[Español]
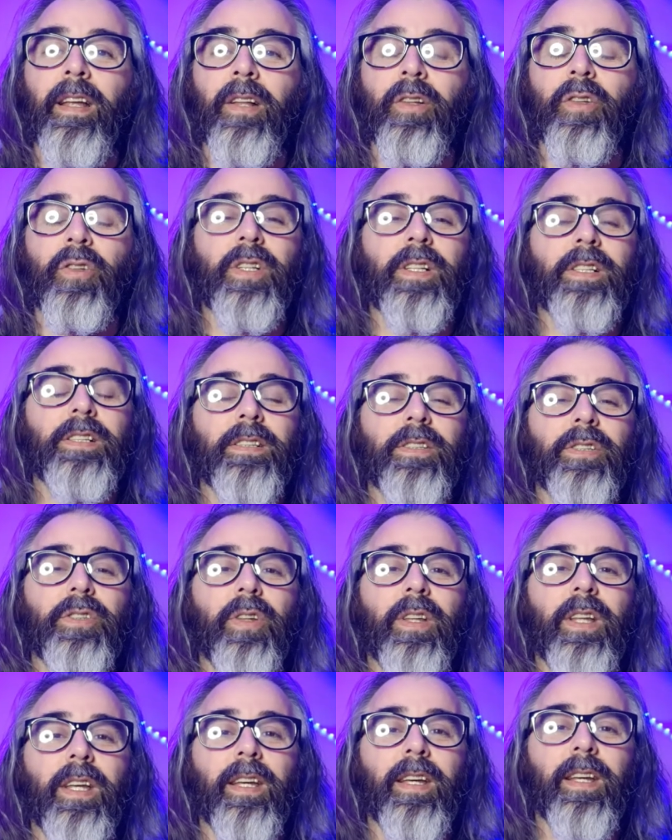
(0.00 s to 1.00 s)
Entonces
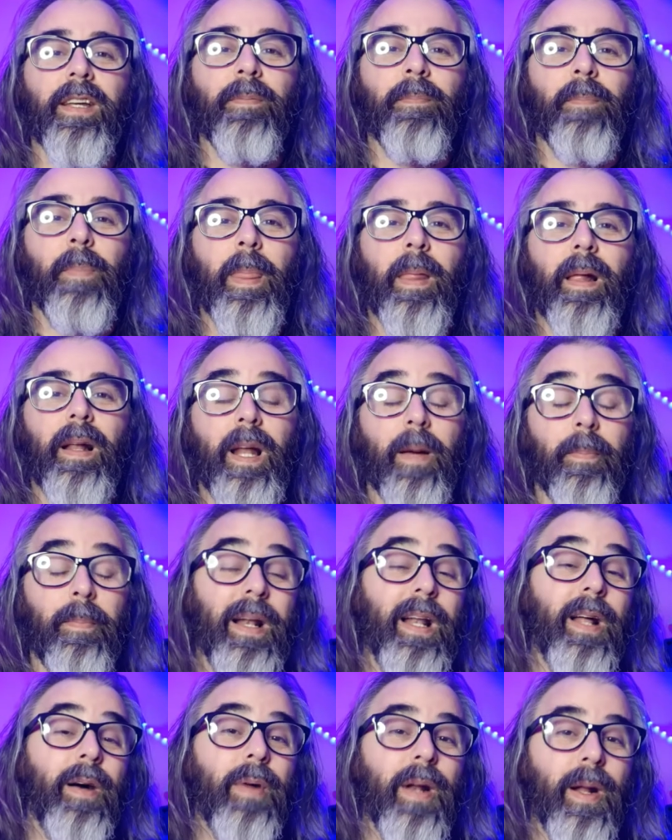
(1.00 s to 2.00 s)
yo dije, la
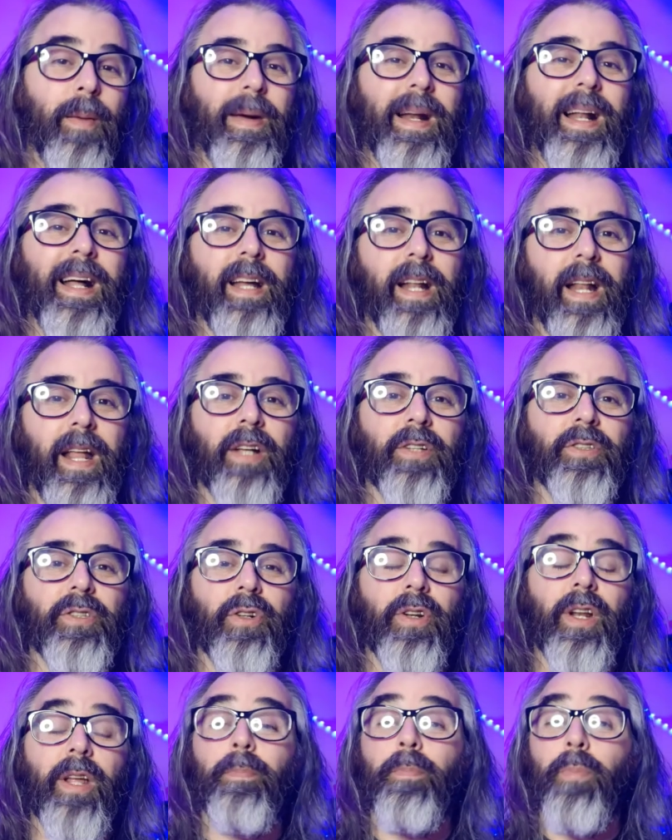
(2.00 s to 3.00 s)
palabra para
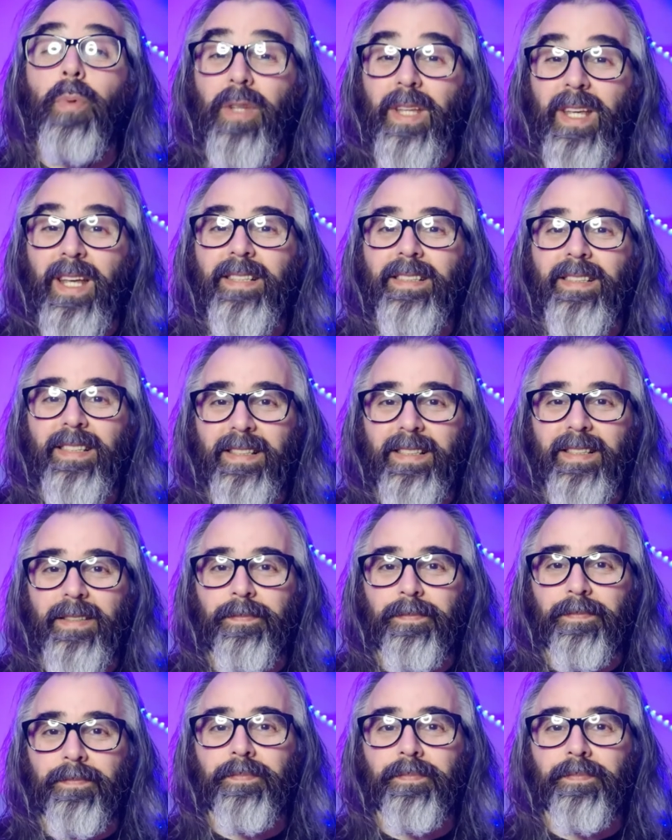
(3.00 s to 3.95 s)
creación es poiesis,